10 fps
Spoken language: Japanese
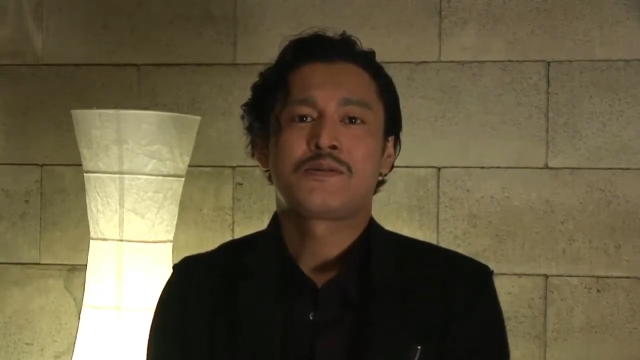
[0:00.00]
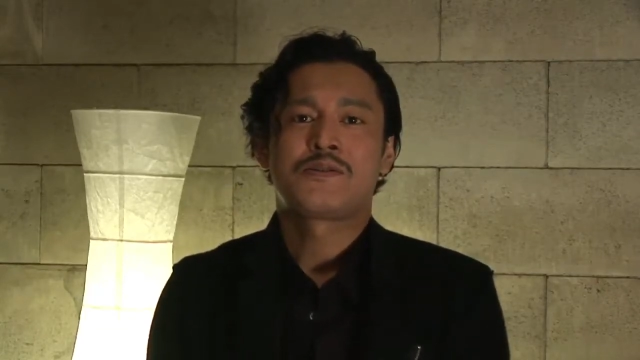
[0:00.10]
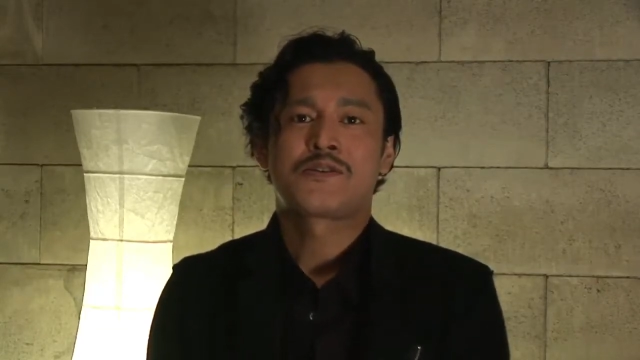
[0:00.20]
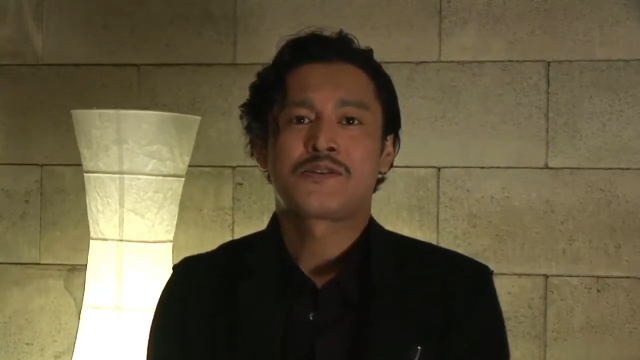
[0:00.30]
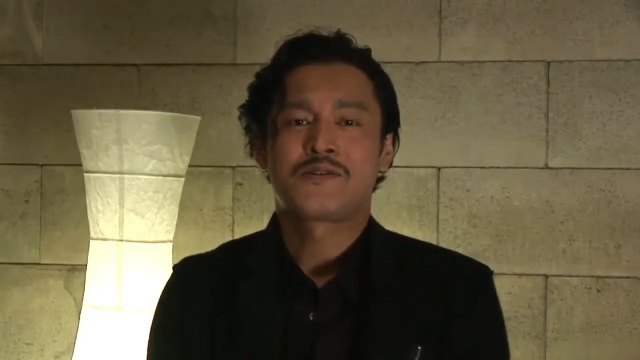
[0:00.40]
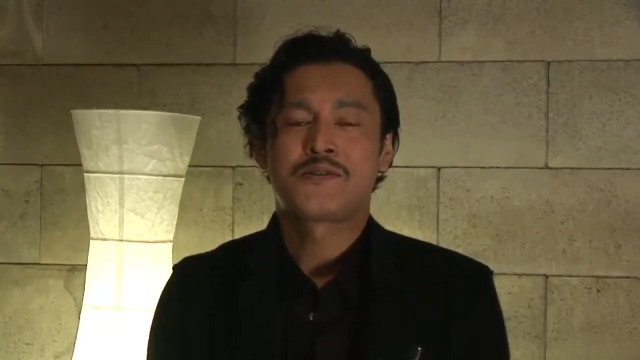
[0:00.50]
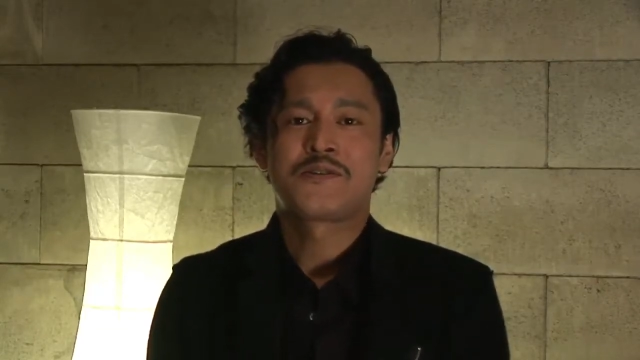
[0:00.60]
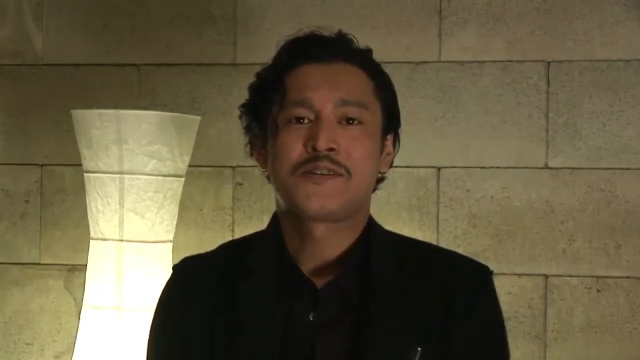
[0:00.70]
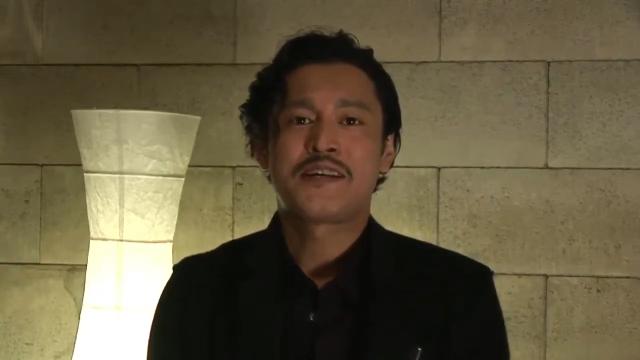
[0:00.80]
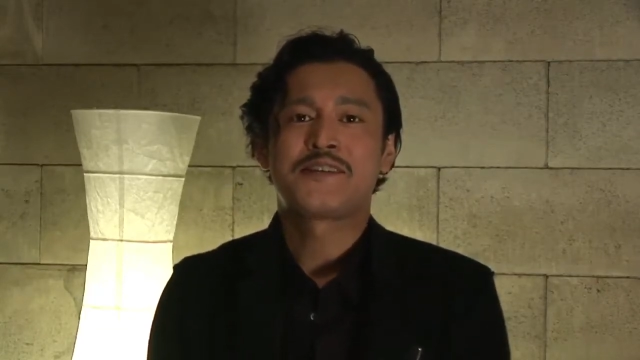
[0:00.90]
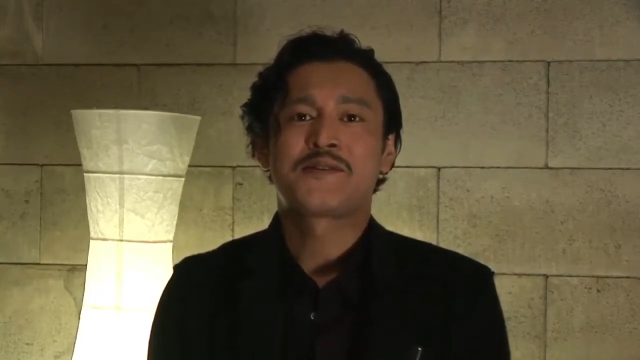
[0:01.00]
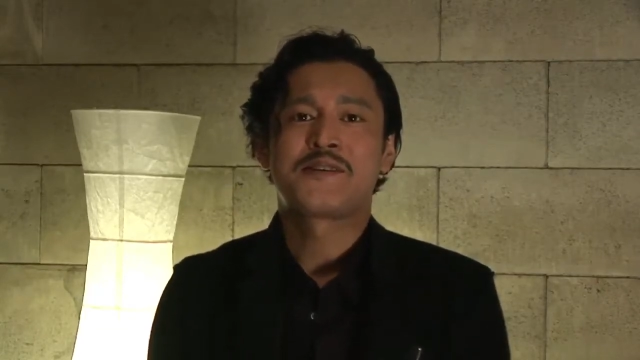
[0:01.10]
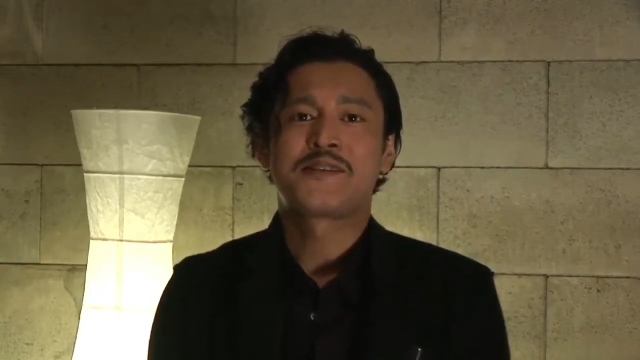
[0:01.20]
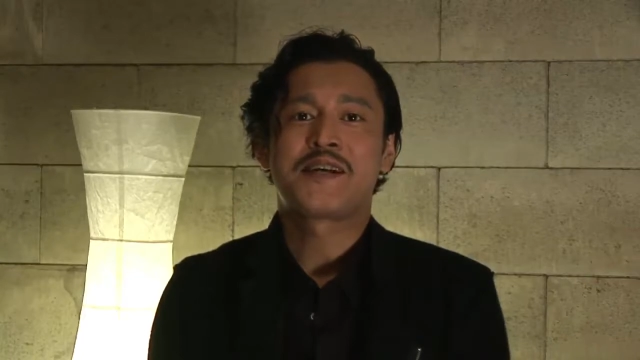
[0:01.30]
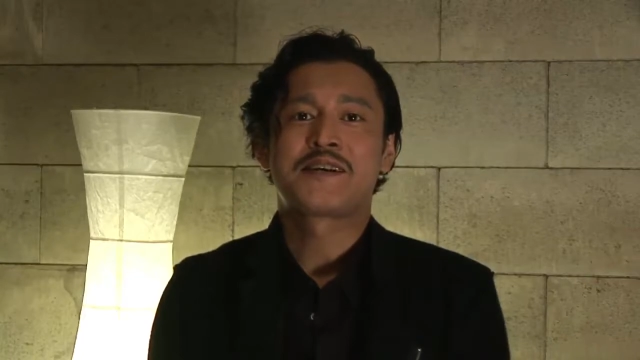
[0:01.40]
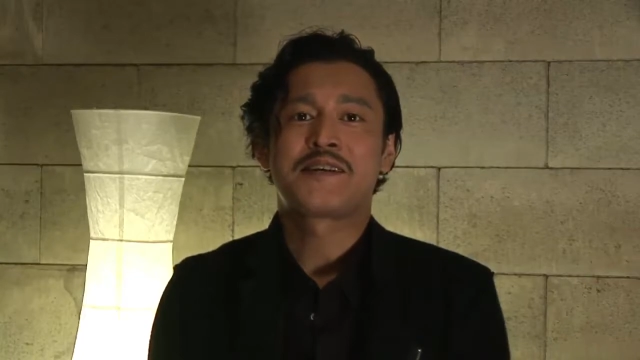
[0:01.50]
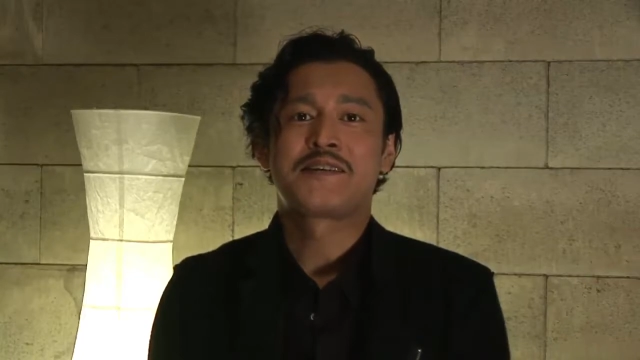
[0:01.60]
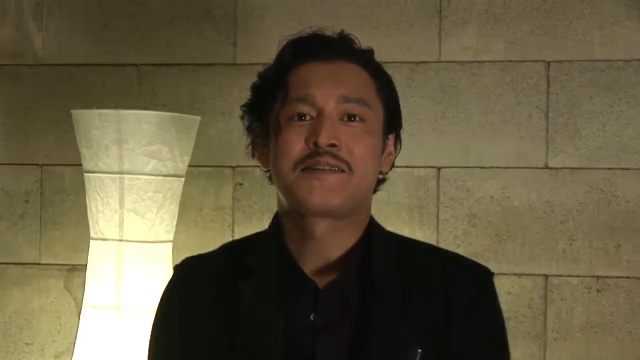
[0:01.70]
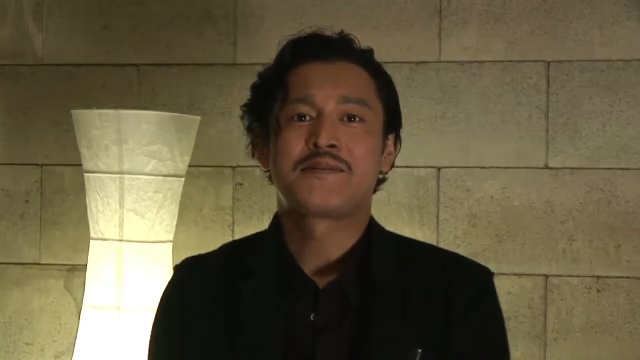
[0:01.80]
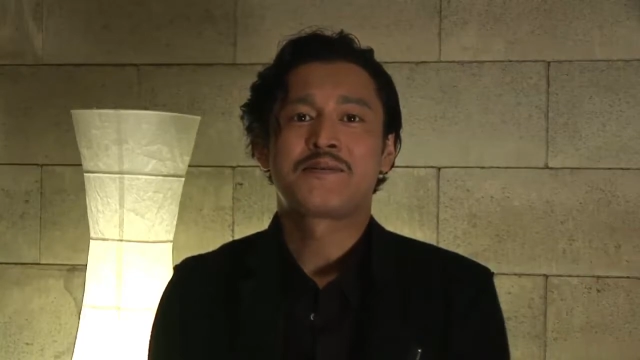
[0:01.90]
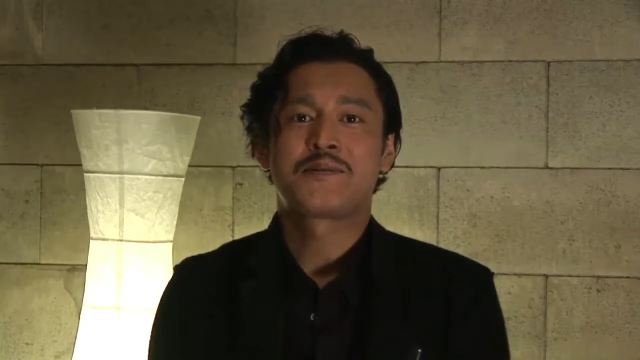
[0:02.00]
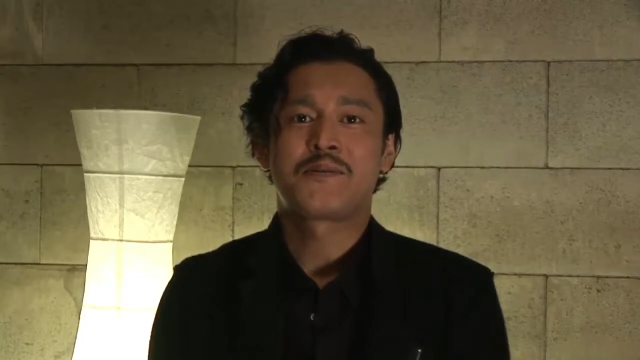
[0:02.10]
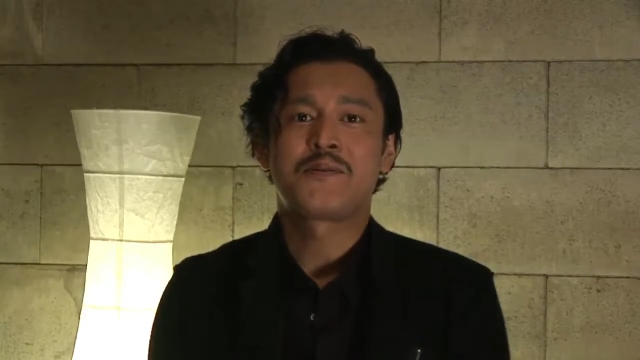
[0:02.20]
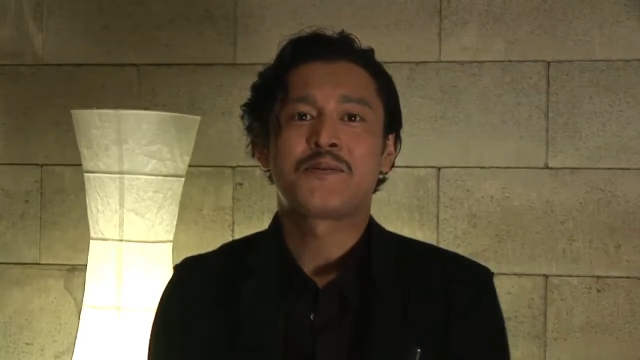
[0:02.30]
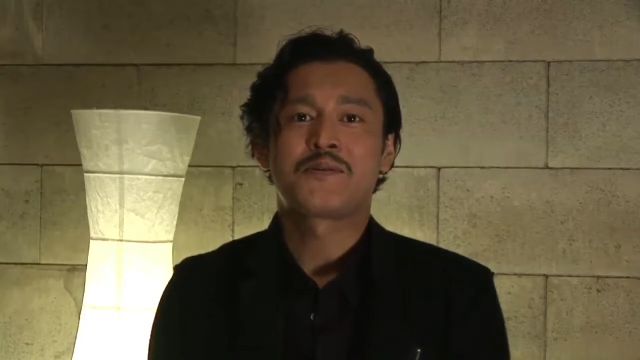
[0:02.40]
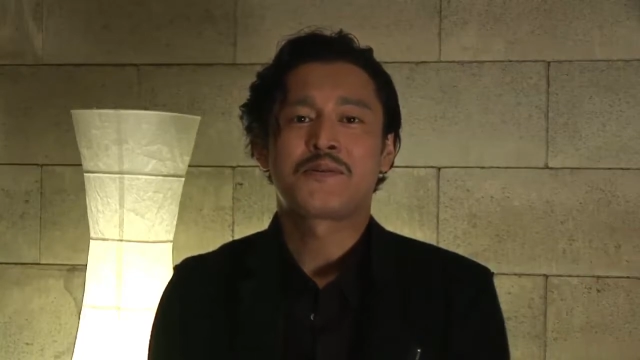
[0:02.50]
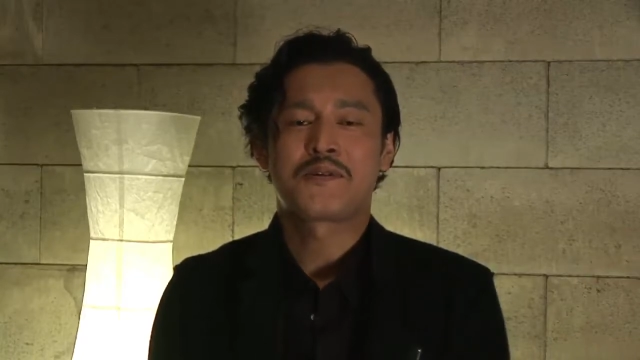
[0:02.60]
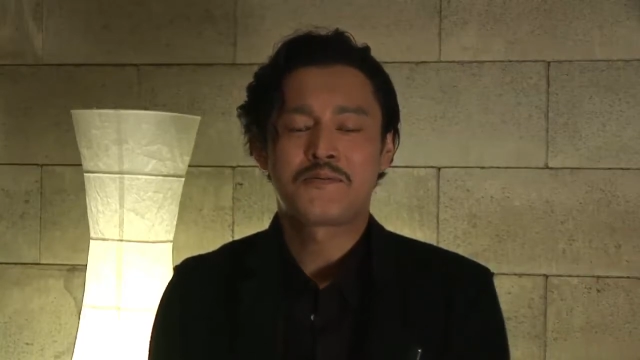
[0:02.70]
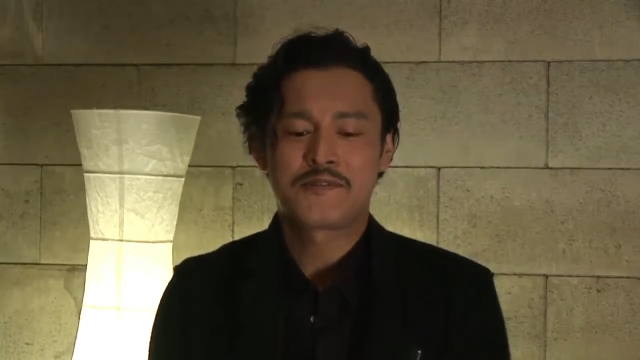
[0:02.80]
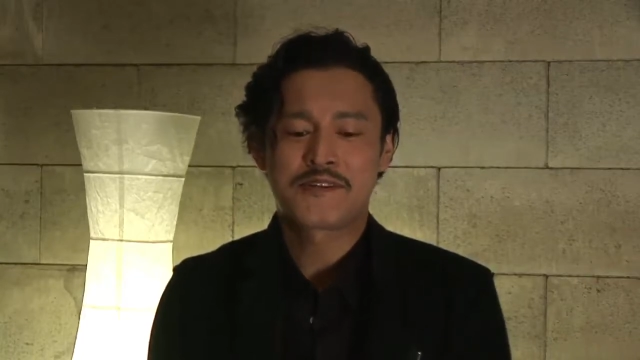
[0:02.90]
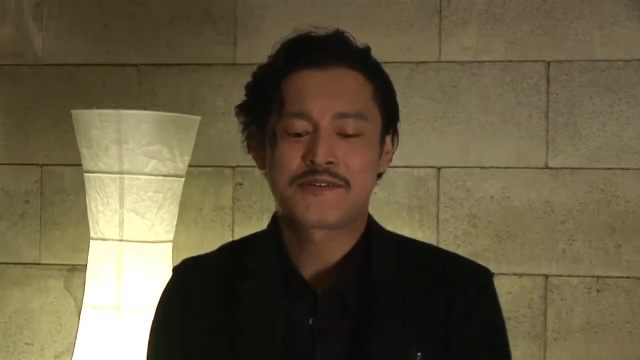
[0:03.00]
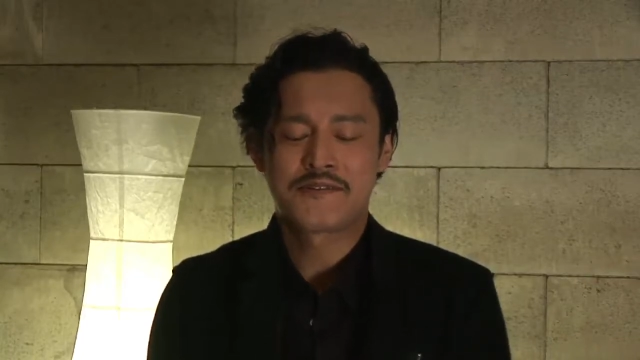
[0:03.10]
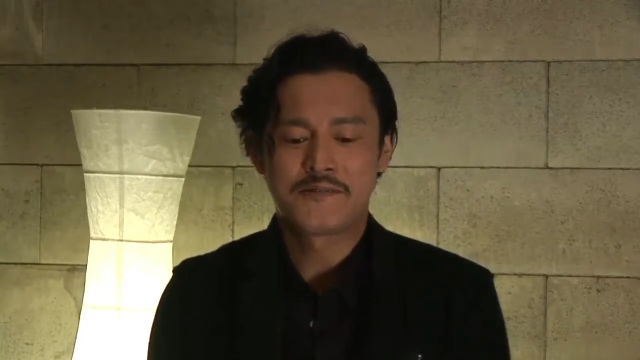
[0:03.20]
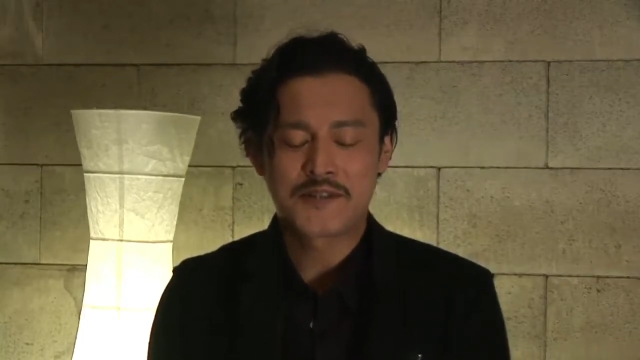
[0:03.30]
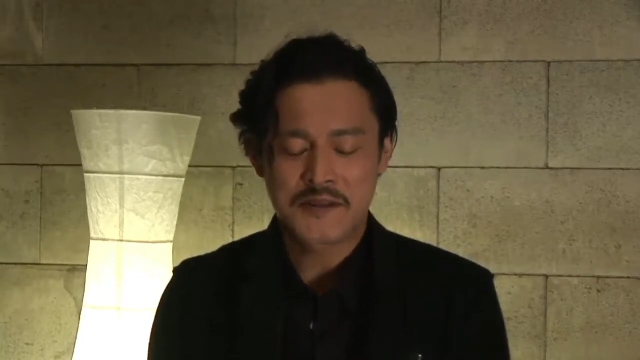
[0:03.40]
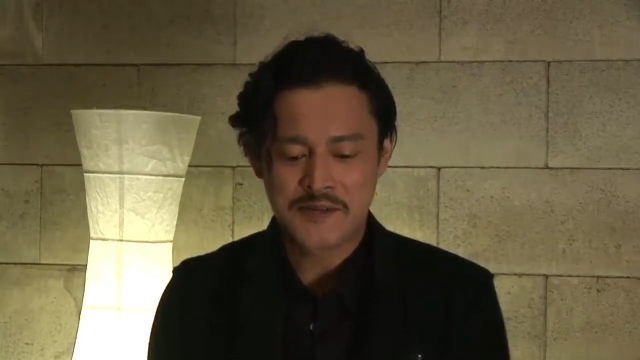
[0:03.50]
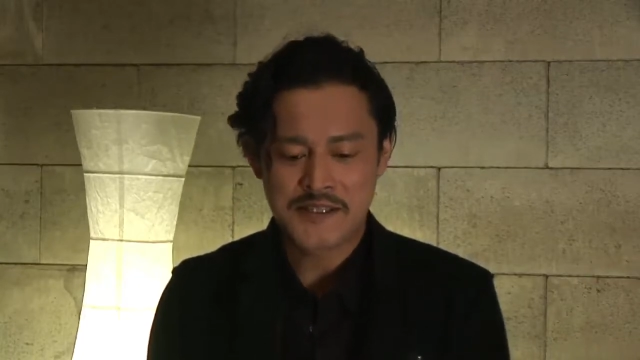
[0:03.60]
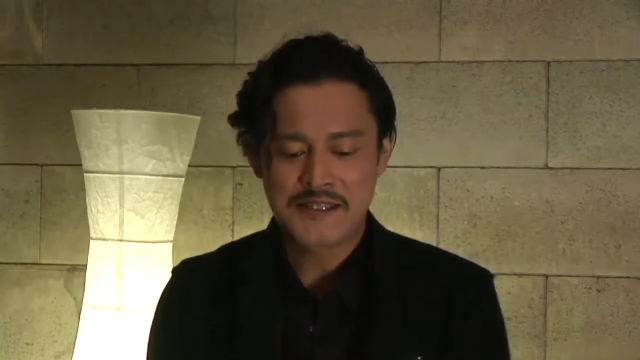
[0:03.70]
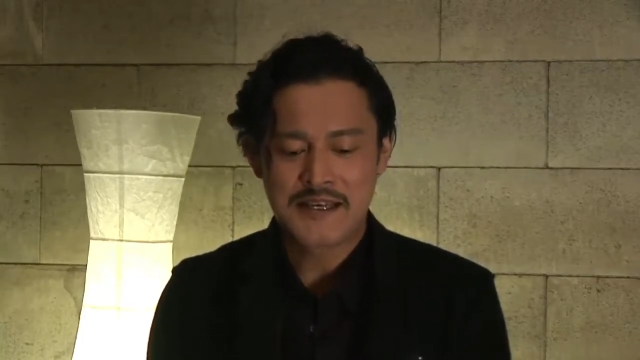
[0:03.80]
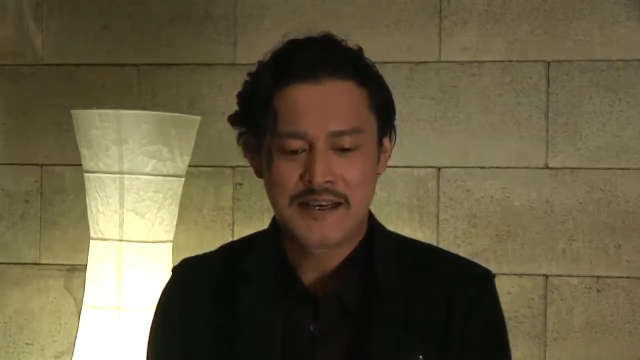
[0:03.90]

作ることになりそれに参加できることをとても嬉しく思っています